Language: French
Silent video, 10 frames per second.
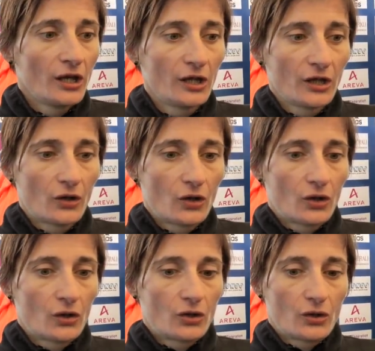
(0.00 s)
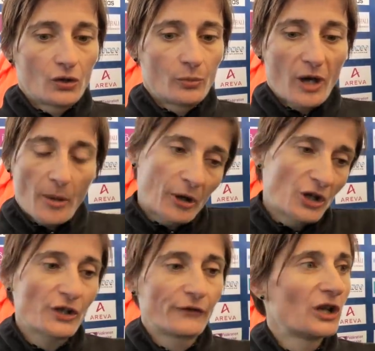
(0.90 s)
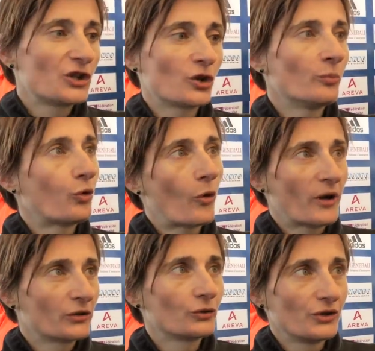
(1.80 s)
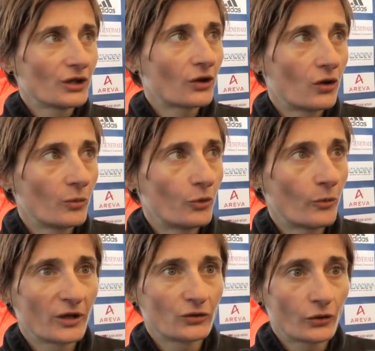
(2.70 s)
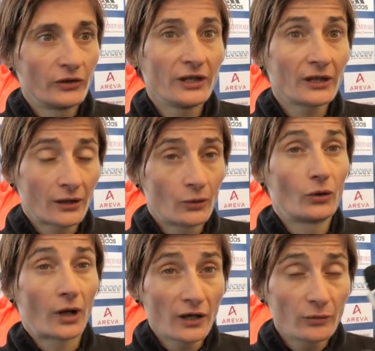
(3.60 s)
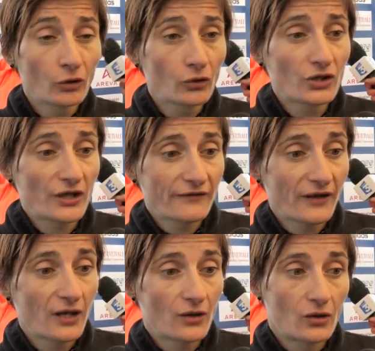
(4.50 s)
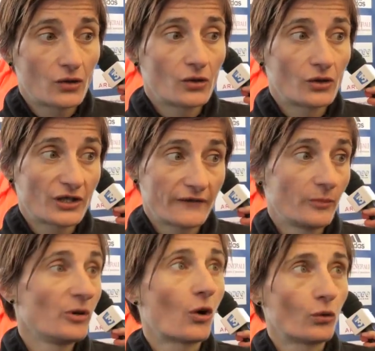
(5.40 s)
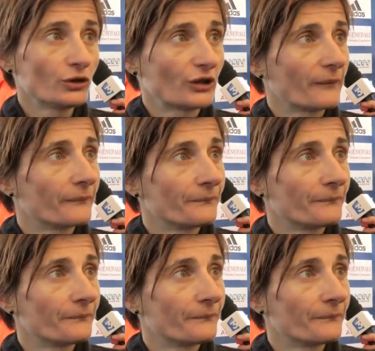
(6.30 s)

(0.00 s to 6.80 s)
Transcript: Et ben, après j'avais les jambes pour maintenir, pour maintenir le rythme que j'avais mis en route.